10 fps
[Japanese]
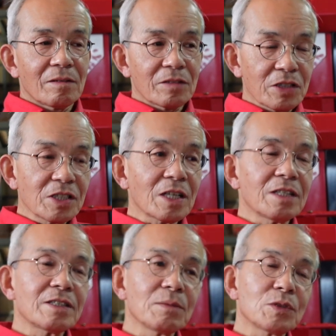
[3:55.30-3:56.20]
新車
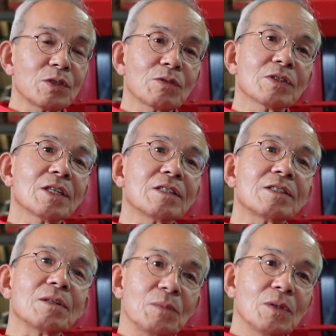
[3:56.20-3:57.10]
にしても中古車に
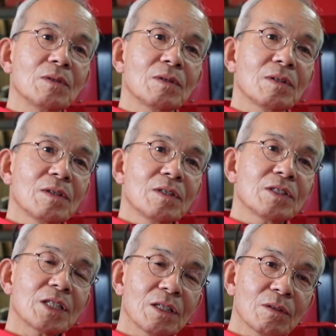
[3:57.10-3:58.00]
しても、
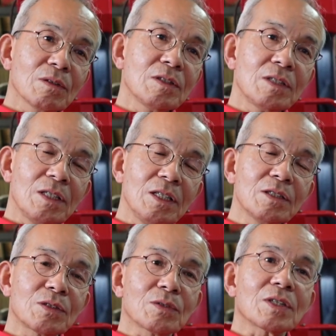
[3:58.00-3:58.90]
ちゃんとい
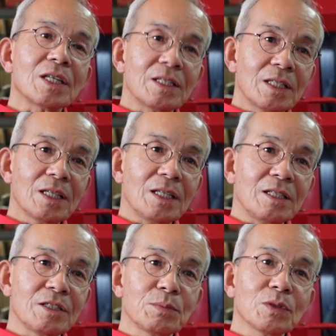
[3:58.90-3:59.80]
い状態で
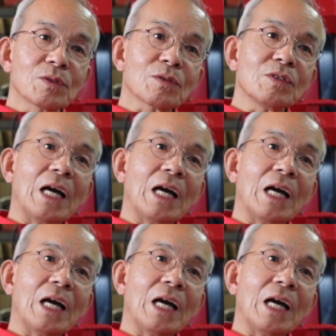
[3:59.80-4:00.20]
自分のところ